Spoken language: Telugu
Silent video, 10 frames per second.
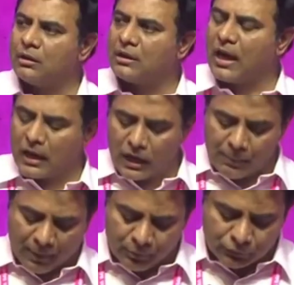తెలంగాణ
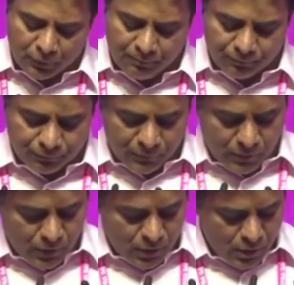ప్రభుత్వం
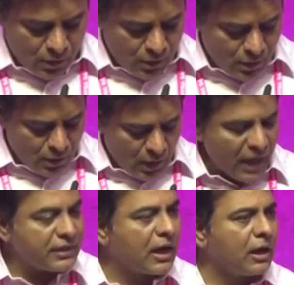
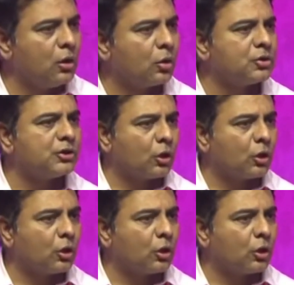అధికారంలోకి వచ్చిన